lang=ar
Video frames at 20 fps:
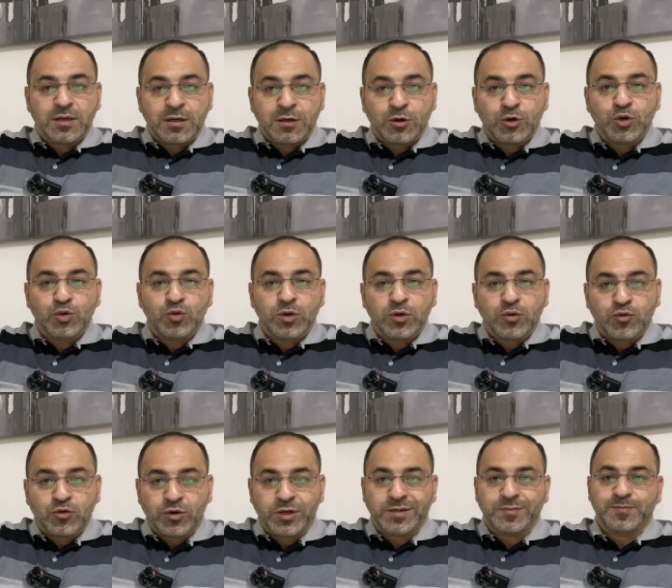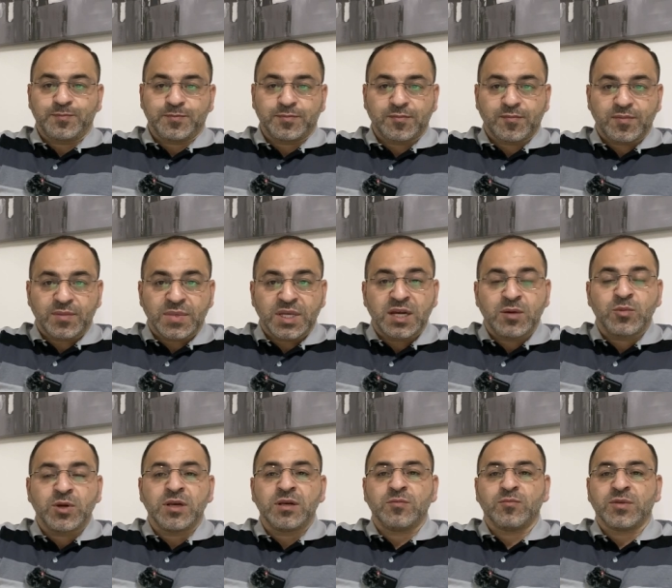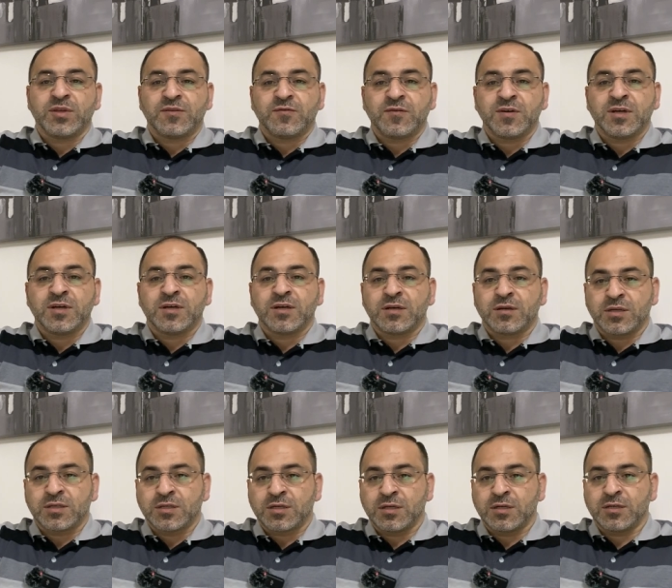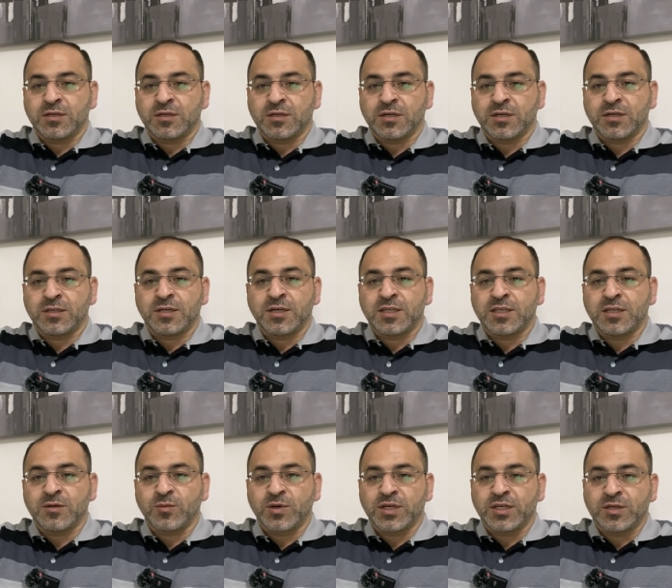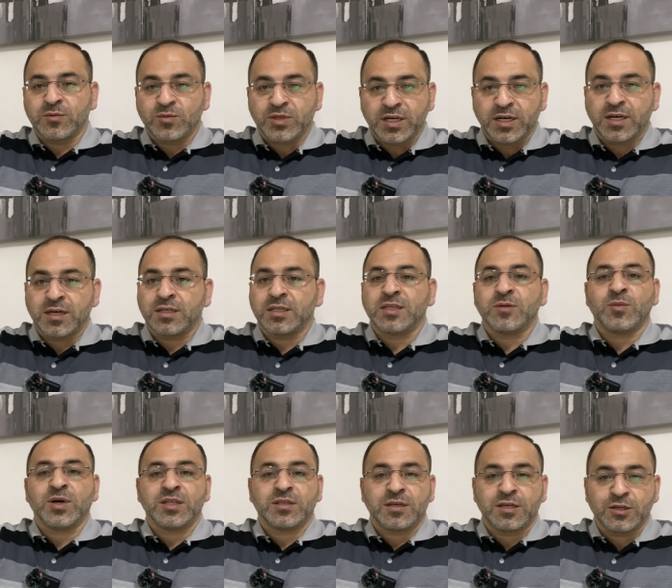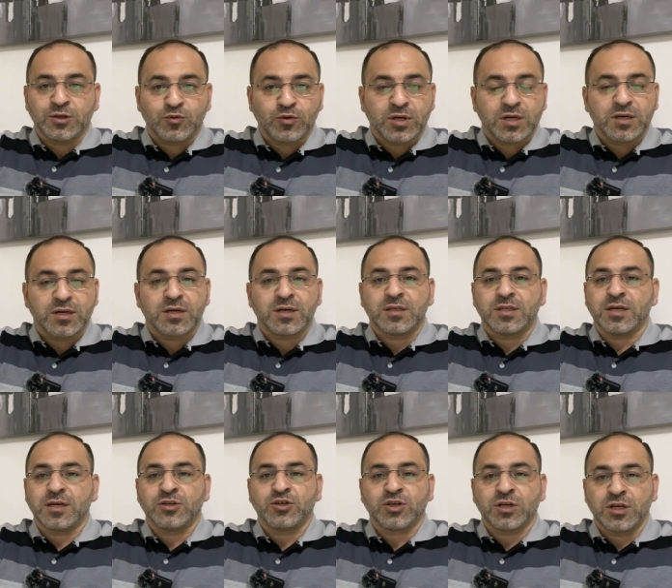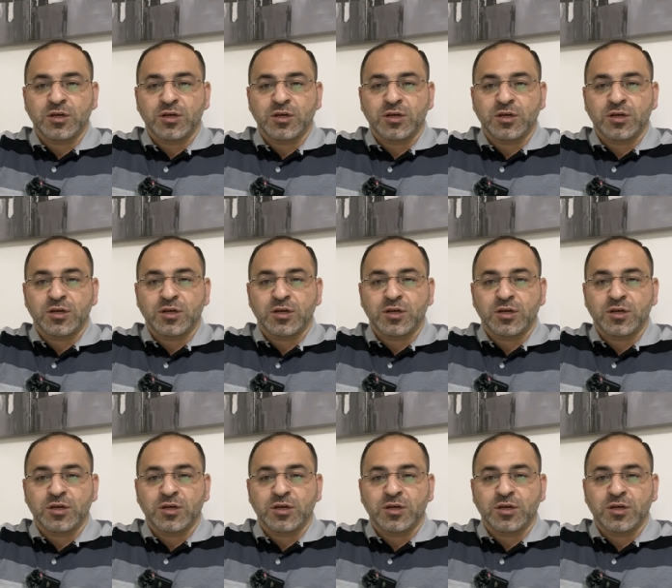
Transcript: الخطوة الأولى قبل ما تفكر اصلا انك تقدم اي امتحان تبعت اي ورقه تهاجر